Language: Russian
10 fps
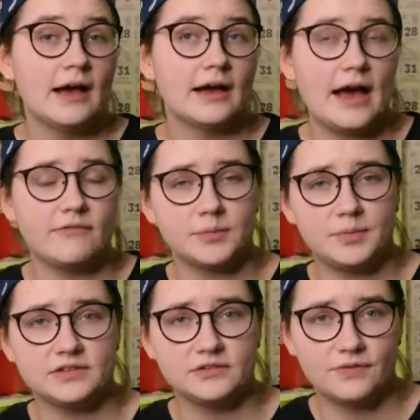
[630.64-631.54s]
кавер
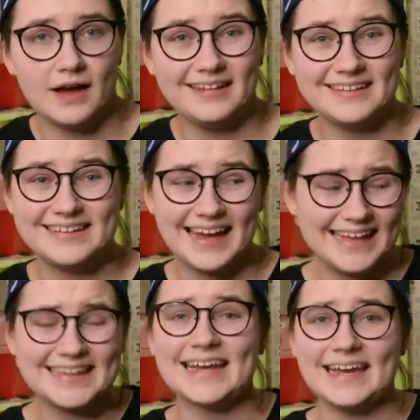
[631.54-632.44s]
песни Фаринг на
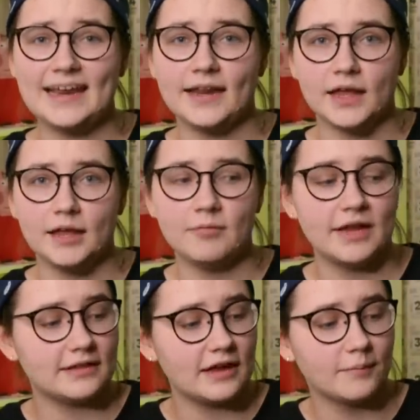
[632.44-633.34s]
гиталеле. И
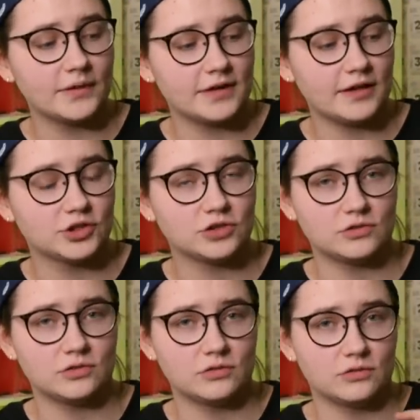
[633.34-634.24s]
мне так понравилось, что
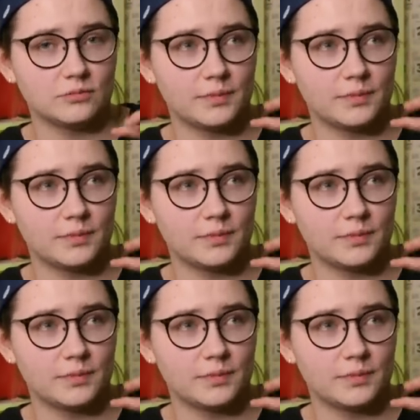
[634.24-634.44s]
оно